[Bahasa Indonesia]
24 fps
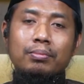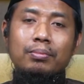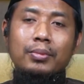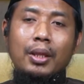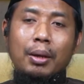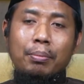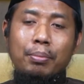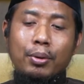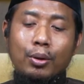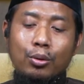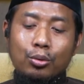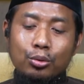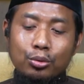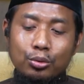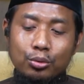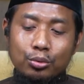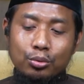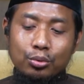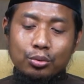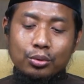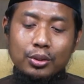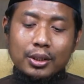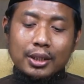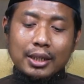Tapi
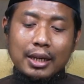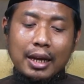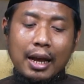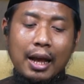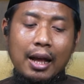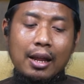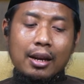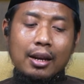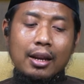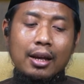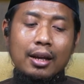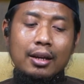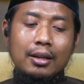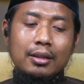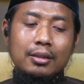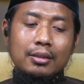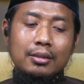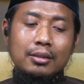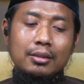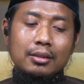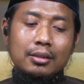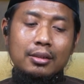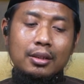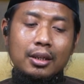untuk ke anak,
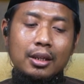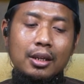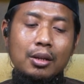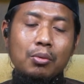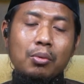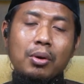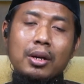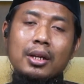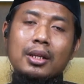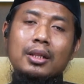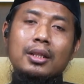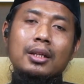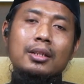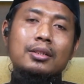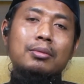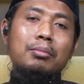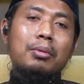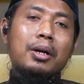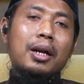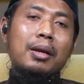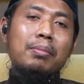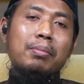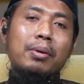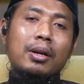ini wanita
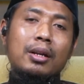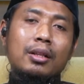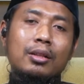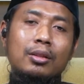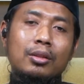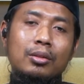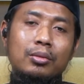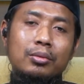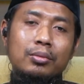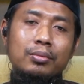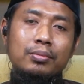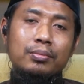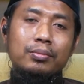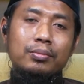sebagai penentu.